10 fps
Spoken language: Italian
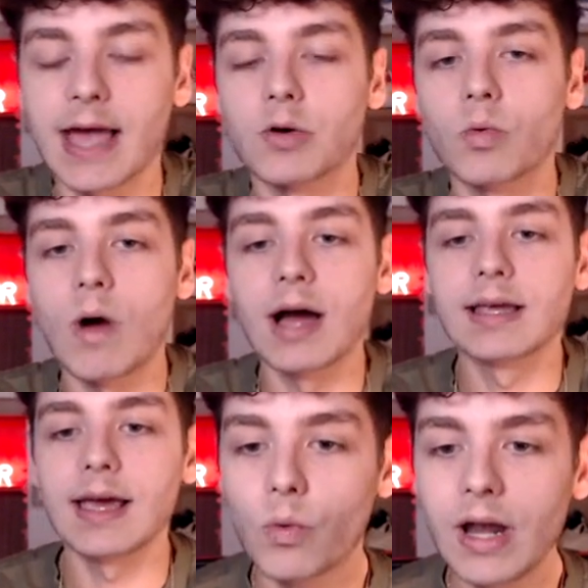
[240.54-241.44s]
ecco qua
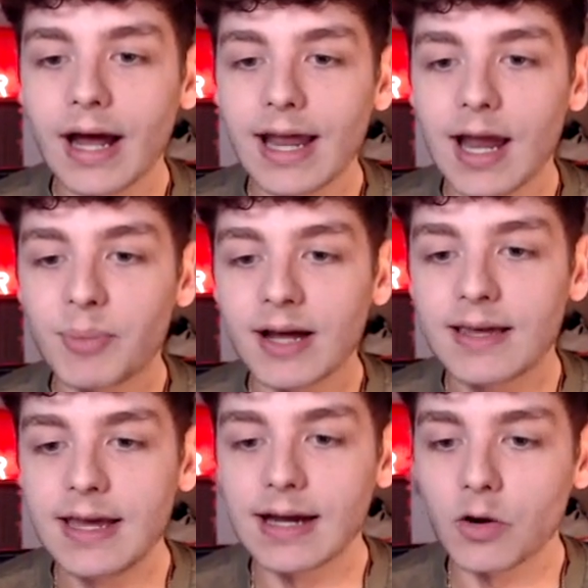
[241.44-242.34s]
anche quella che è la
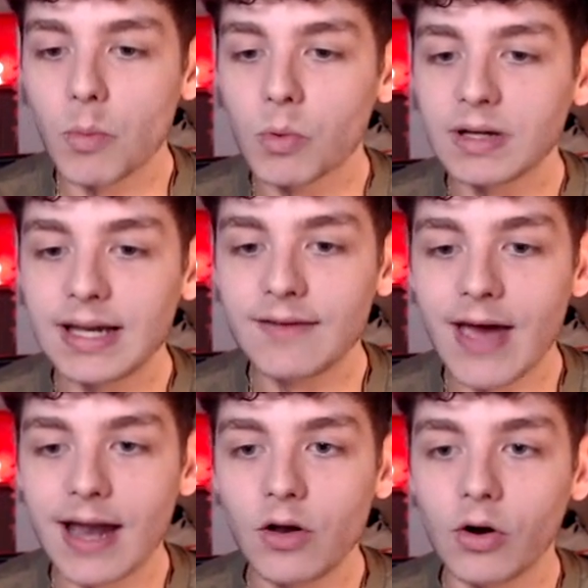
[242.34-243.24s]
panchina comunque di
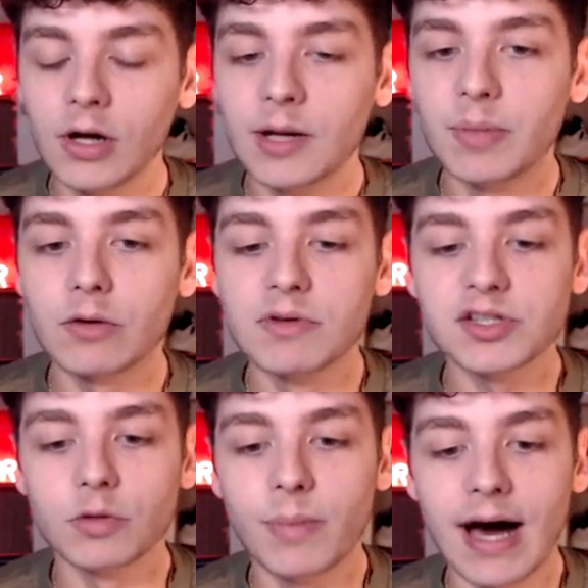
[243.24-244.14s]
livello per
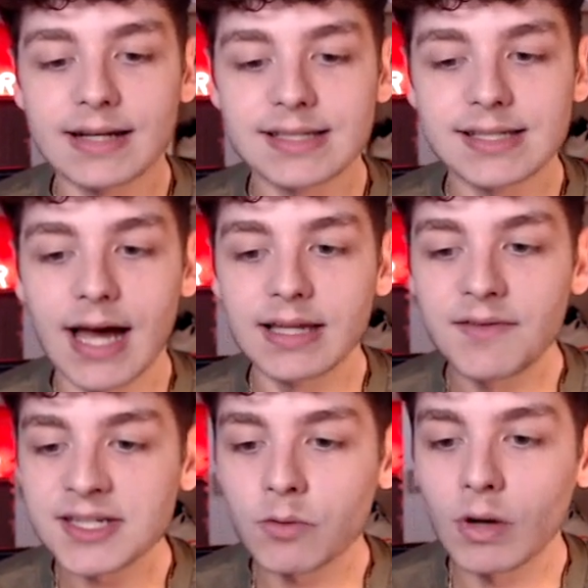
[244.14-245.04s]
questo Barça. Difesa a